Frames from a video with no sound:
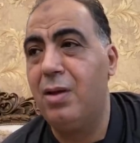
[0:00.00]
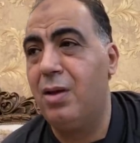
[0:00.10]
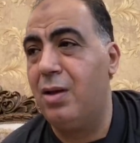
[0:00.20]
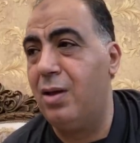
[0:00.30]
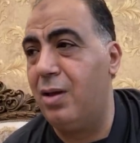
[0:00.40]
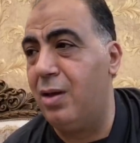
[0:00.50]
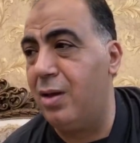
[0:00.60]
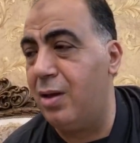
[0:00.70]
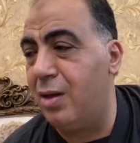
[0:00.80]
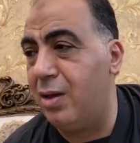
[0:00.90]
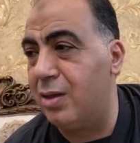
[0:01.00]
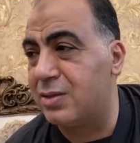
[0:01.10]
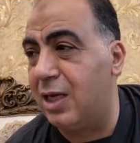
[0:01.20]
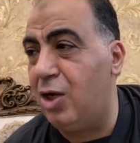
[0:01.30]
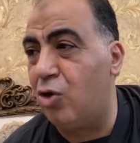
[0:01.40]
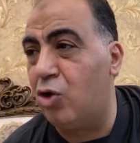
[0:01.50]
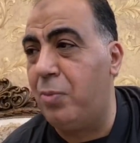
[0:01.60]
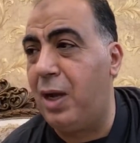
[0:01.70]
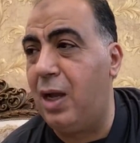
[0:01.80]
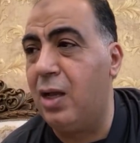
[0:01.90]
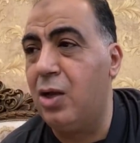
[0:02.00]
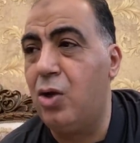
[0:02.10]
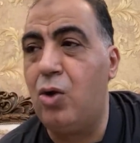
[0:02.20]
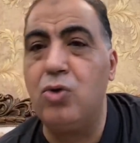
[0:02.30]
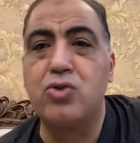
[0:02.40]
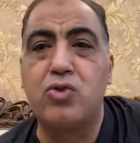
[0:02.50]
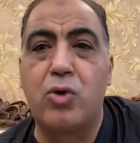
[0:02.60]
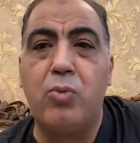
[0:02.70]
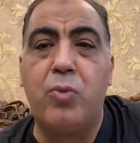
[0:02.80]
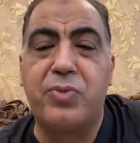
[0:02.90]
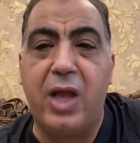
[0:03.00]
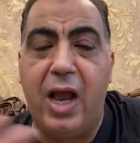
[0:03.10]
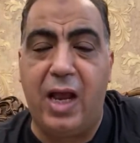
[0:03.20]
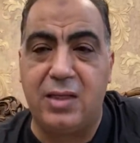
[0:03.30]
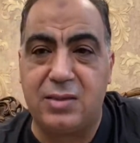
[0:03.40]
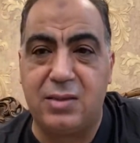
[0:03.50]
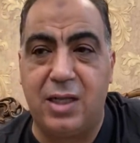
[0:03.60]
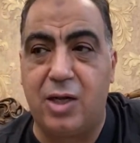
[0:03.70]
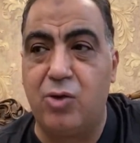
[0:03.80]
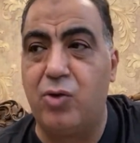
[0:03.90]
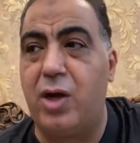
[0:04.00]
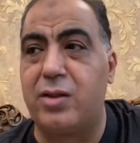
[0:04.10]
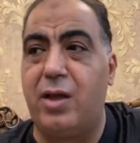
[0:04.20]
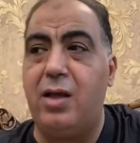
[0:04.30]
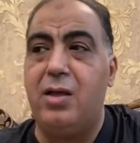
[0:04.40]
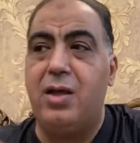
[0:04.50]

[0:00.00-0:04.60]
آه، صالح جمعه عنصر ممتاز لكنه النهارده